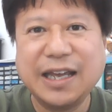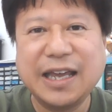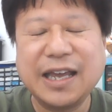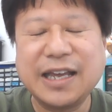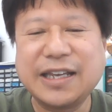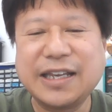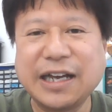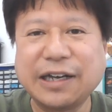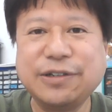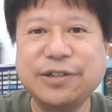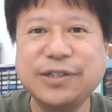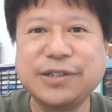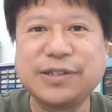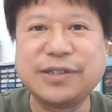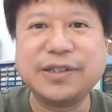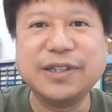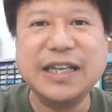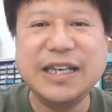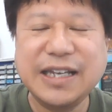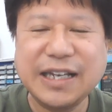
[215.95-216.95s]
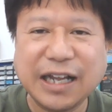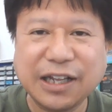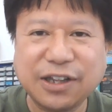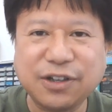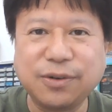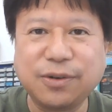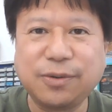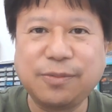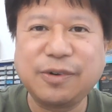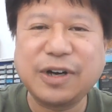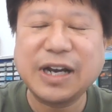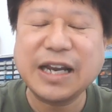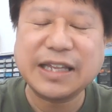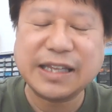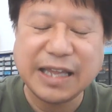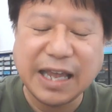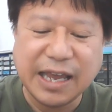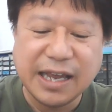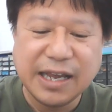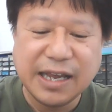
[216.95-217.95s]
えー、逆流図いいなと思われ
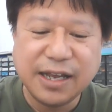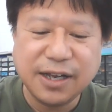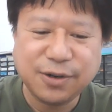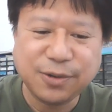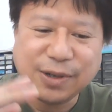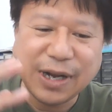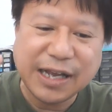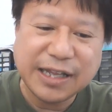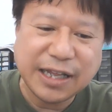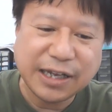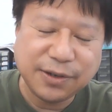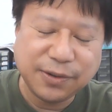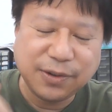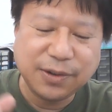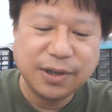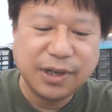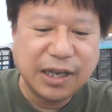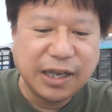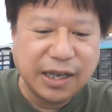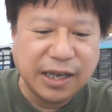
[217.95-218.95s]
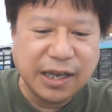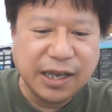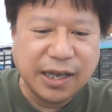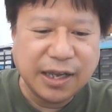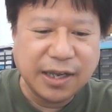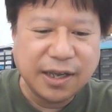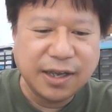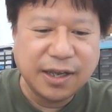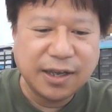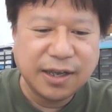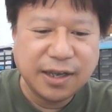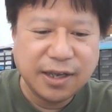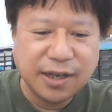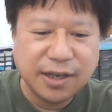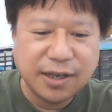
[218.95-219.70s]
てて、この間の、えー、